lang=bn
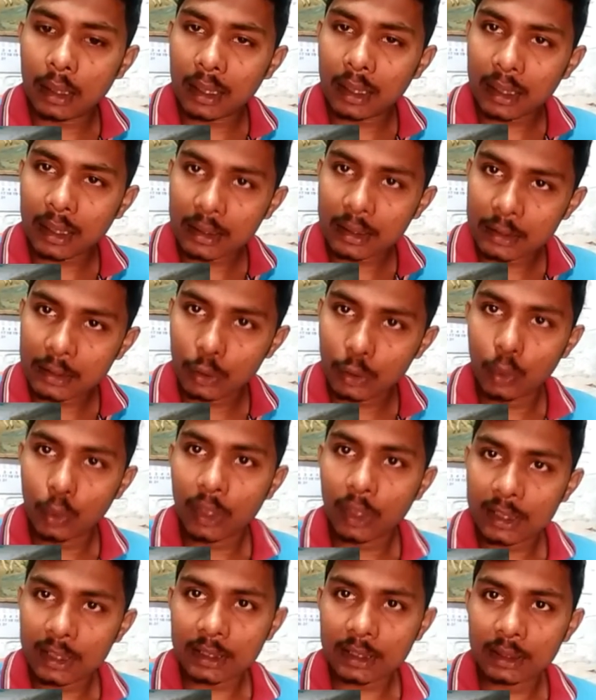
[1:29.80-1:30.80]
এখানে যে
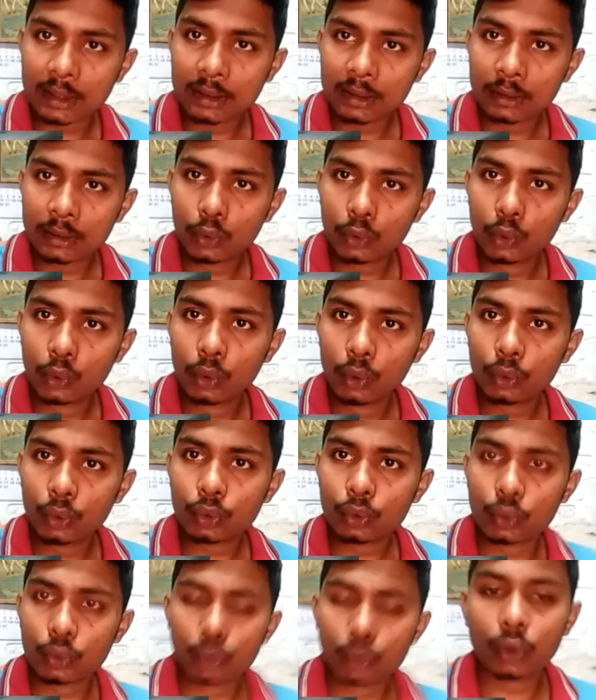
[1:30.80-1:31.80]
লোকেশানগুলো
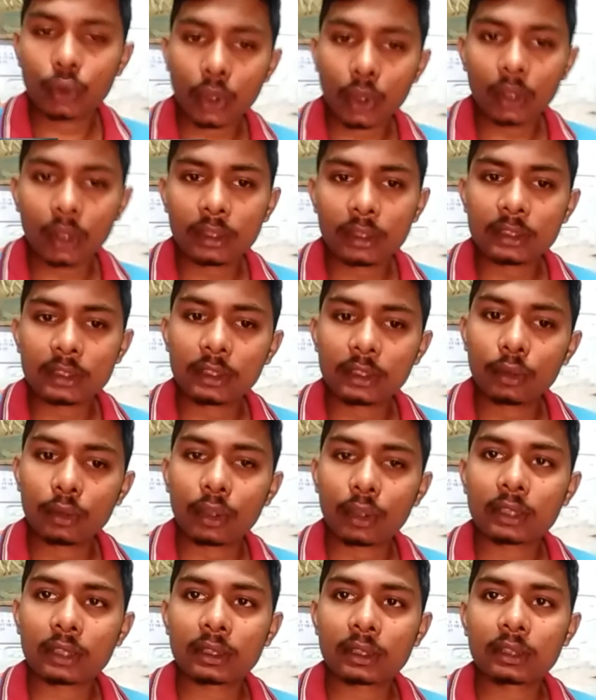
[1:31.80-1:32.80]
শ্যুট করা হয়েছে যে
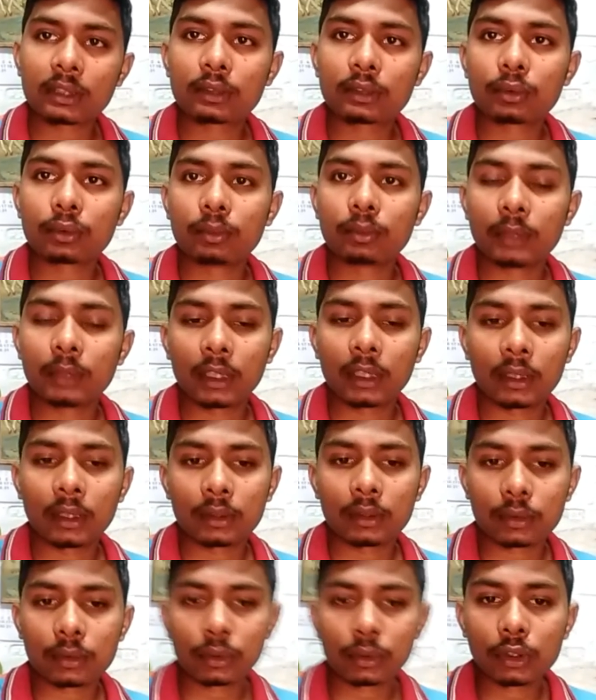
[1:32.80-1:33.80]
লোকেশানে
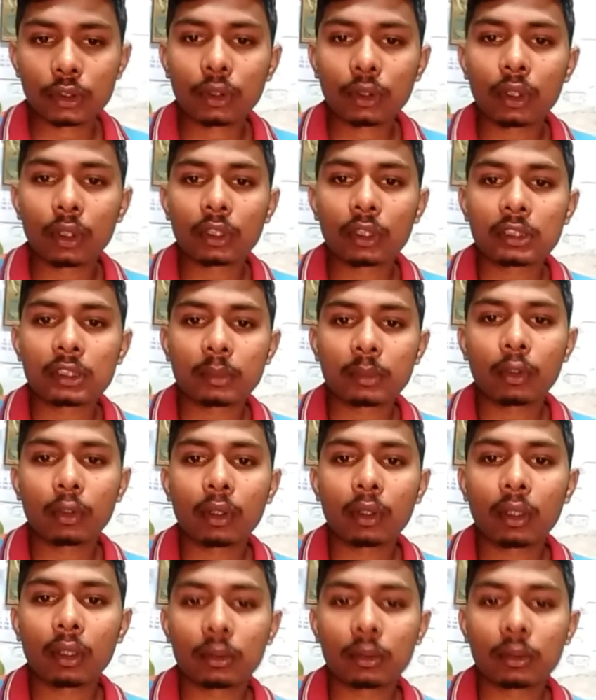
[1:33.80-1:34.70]
শ্যুটিং করা হয়েছে এবং